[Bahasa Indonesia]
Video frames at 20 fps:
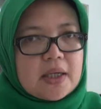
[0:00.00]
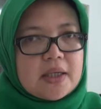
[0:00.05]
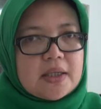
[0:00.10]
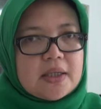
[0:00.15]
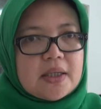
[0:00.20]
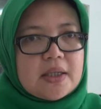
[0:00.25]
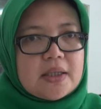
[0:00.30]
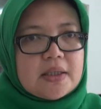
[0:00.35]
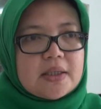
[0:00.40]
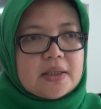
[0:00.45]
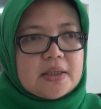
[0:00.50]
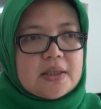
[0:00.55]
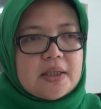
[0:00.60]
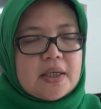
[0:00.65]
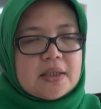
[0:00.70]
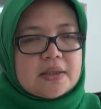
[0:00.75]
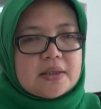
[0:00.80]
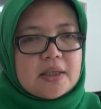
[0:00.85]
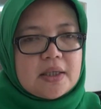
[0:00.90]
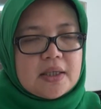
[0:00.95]
selain dari
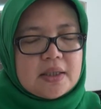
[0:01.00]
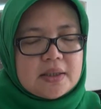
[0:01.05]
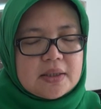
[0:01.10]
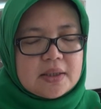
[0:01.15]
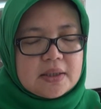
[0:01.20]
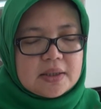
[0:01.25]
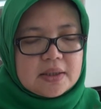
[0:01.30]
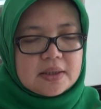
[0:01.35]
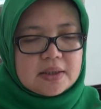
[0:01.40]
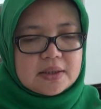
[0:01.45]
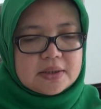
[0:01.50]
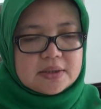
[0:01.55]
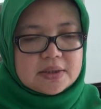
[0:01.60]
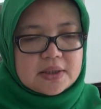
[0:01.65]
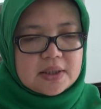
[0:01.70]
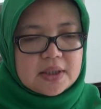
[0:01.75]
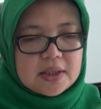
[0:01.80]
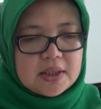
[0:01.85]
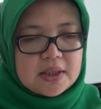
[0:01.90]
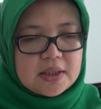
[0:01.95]
kegiatan uh,
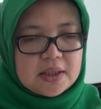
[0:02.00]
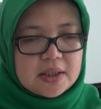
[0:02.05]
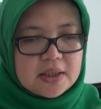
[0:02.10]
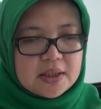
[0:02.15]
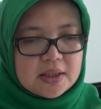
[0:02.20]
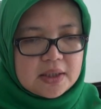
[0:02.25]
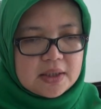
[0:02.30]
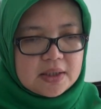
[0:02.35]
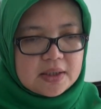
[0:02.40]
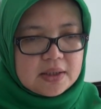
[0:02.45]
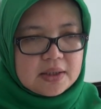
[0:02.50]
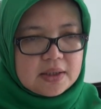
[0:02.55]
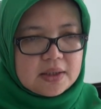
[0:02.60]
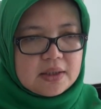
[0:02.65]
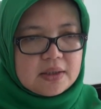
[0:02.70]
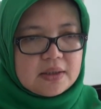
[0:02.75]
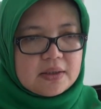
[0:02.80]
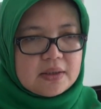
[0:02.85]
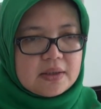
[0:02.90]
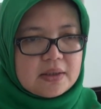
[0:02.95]
screening
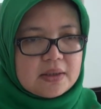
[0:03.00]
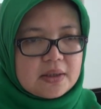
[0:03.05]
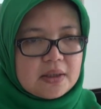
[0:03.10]
uh,